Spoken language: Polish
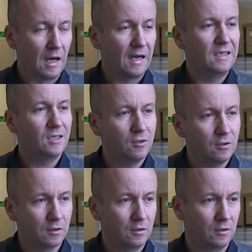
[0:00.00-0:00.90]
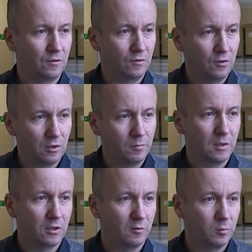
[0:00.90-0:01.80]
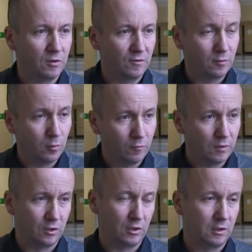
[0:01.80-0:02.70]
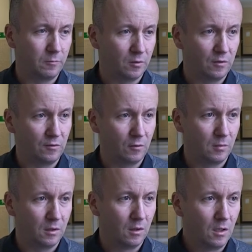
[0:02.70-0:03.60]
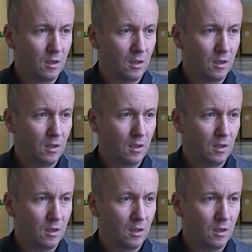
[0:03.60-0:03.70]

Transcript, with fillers: ale jeśli tak jest, jeśli ma jakiś potencjał i uważa, że ten potencjał ma,